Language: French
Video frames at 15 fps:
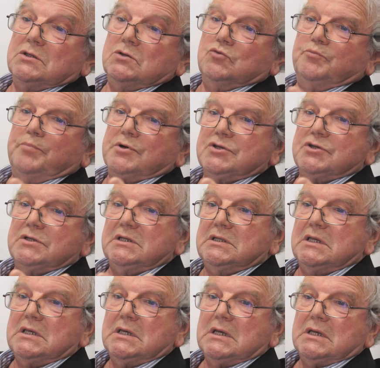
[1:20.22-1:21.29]
ou pas
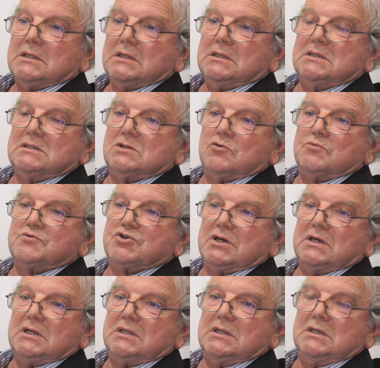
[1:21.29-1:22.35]
génie, des,
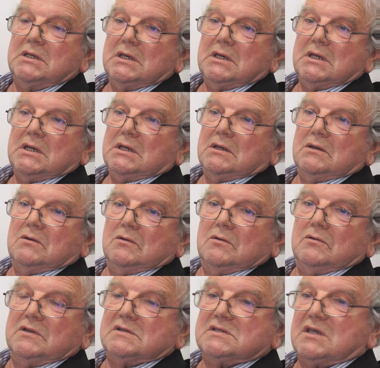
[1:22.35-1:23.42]
objets, des,
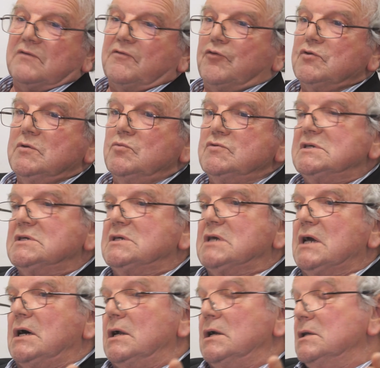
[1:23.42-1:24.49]
euh, des symphonies
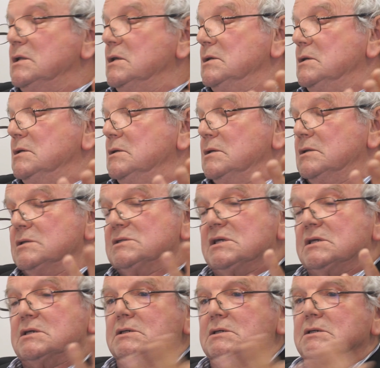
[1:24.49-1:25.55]
musicales,
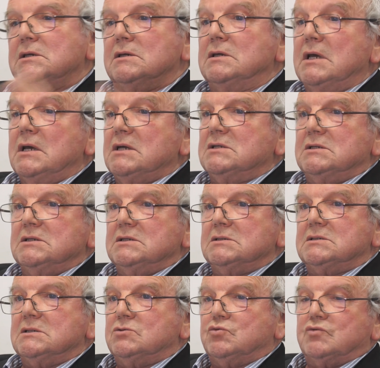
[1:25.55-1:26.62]
des, écrits.
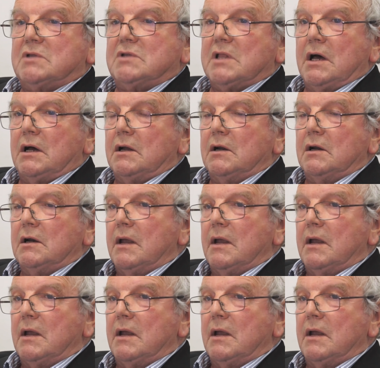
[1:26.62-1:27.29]
C'est toute la, la,